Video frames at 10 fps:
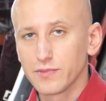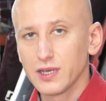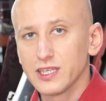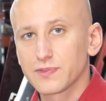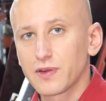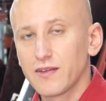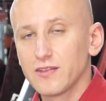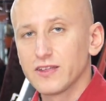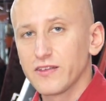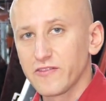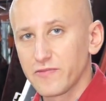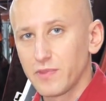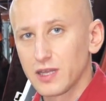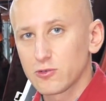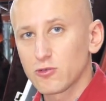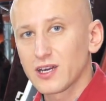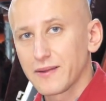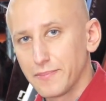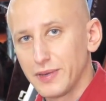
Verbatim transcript: были исправлены в моторах